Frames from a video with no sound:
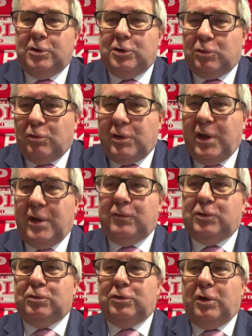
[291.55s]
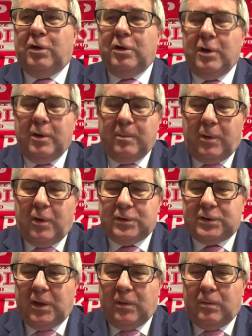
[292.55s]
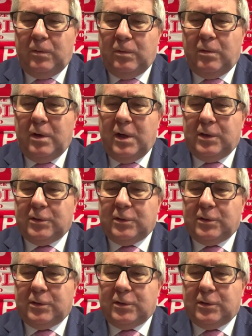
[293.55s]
drugie w judo po Seulu.